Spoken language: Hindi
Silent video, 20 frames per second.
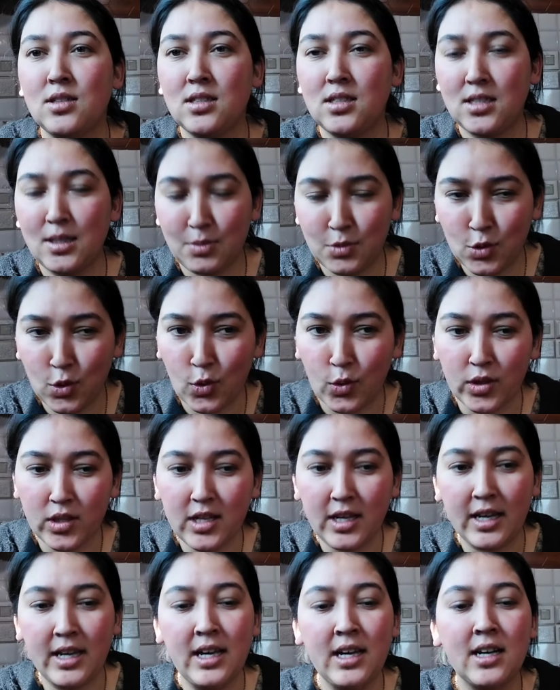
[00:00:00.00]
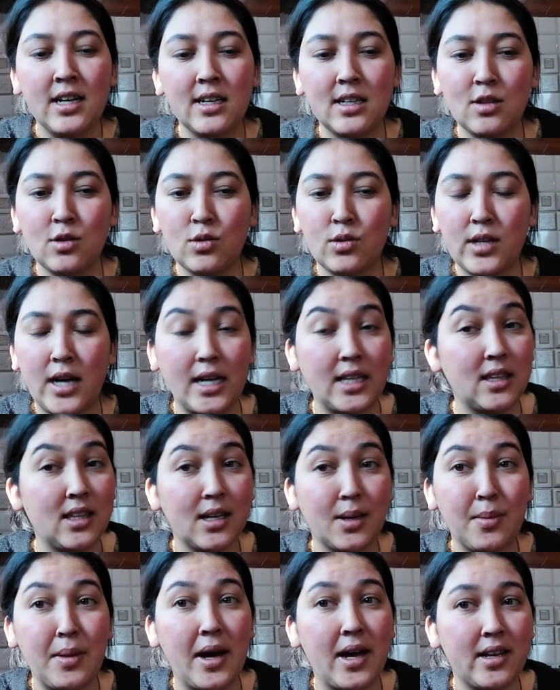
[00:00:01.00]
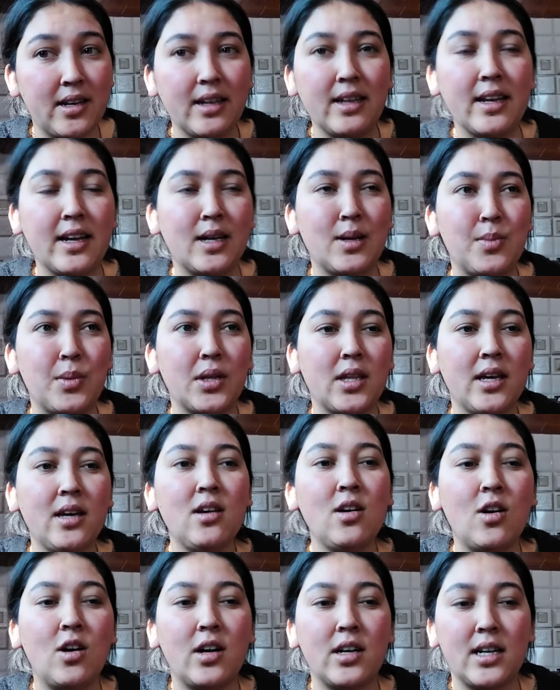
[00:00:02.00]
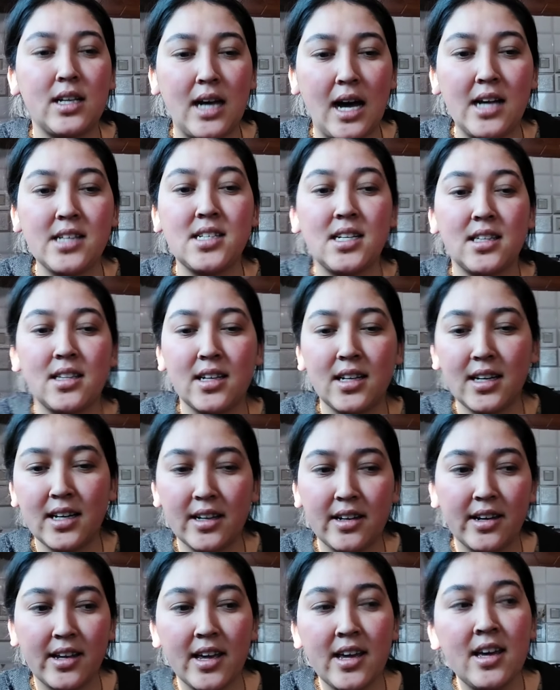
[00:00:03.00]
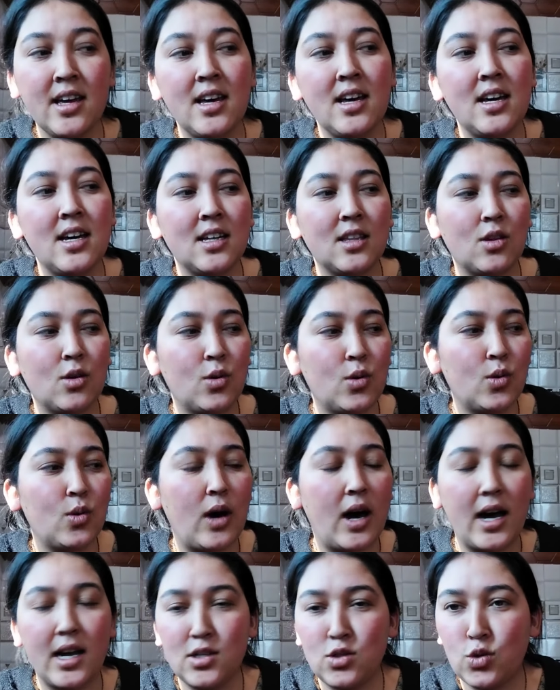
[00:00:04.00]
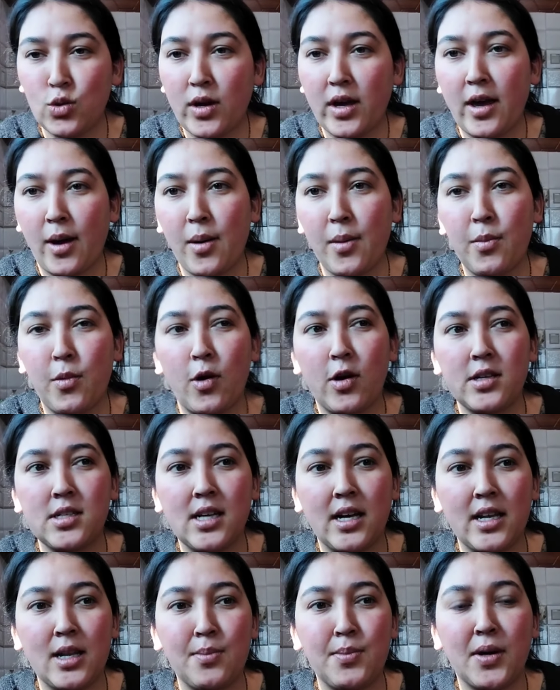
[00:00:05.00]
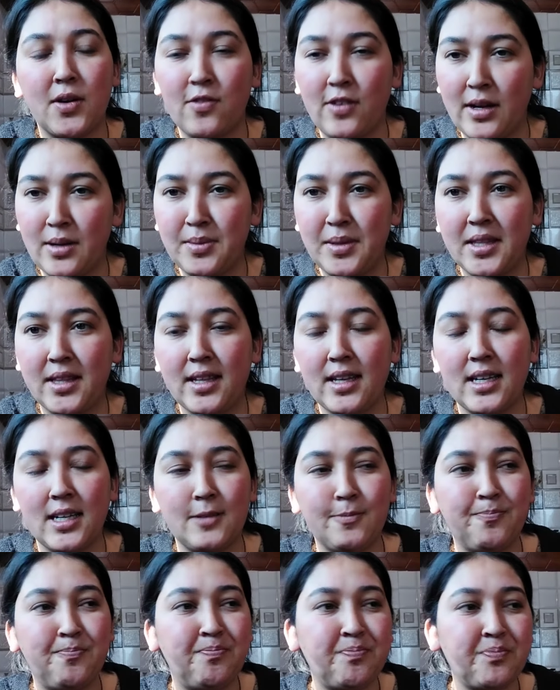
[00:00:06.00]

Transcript: जब छोड़ते हैं तो रात तक बाहर नहीं रहना पड़ता है और आज अंदर कर रहे हैं तो आज जो है बहुत सारे पकवान बनते हैं